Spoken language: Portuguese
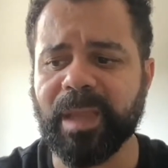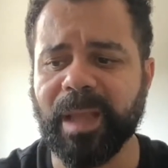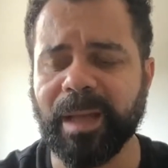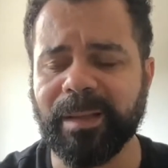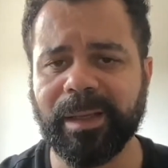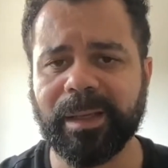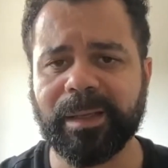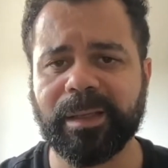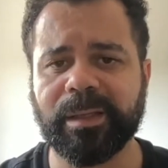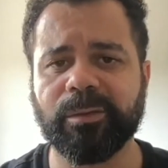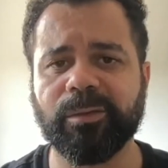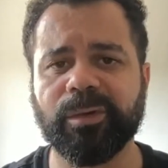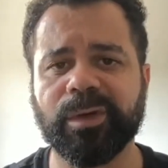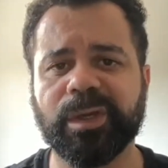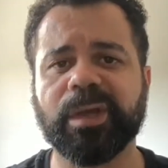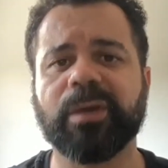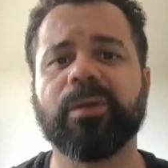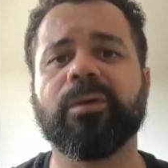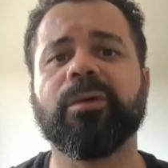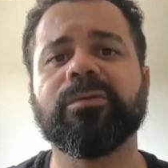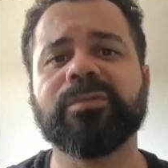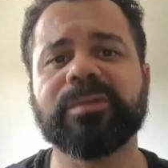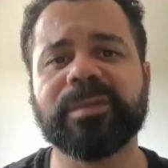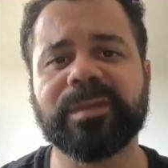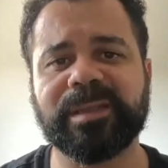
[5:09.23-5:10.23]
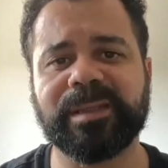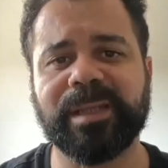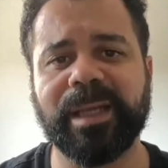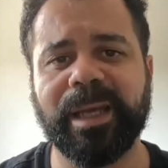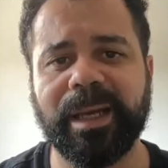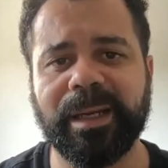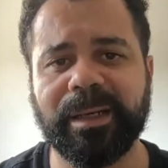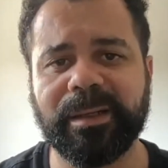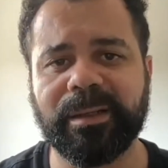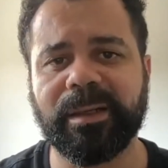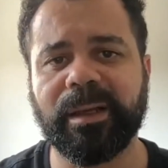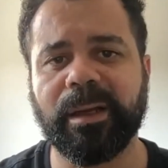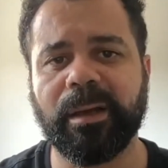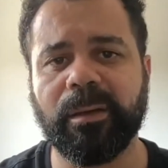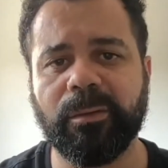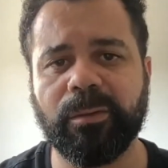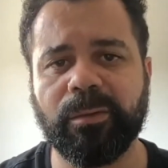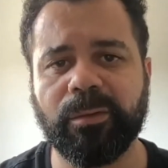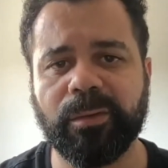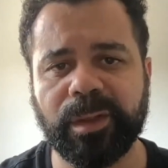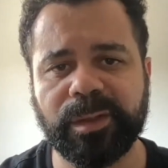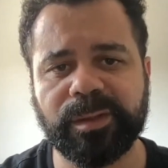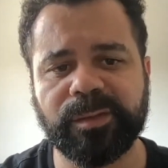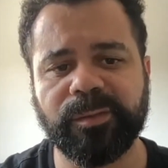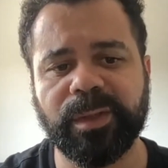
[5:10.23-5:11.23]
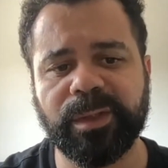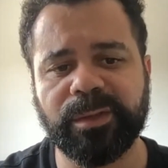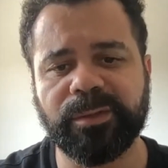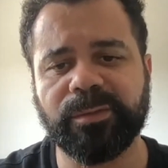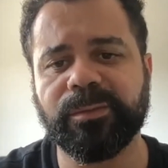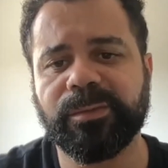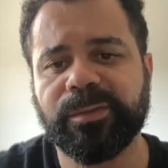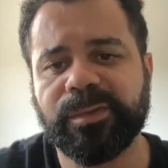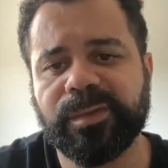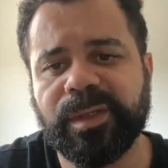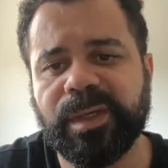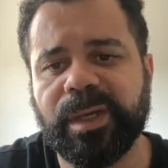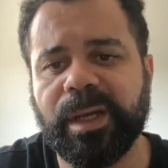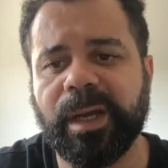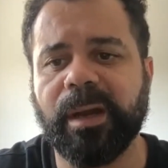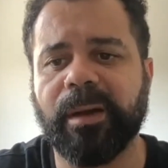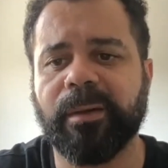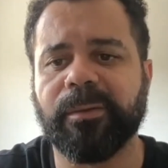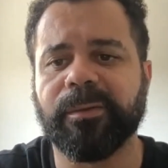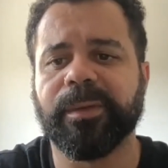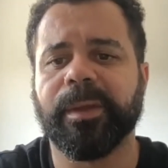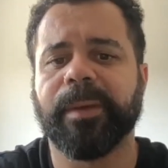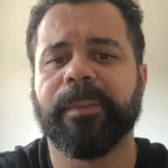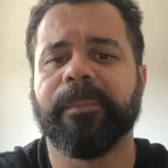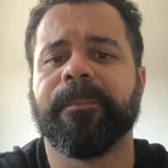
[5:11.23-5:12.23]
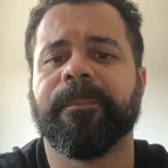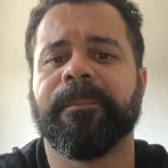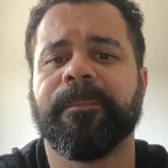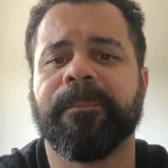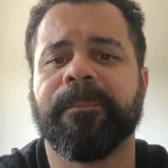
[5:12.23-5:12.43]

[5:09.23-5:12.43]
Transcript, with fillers: naquilo que concerne ao conhecimento musical, né?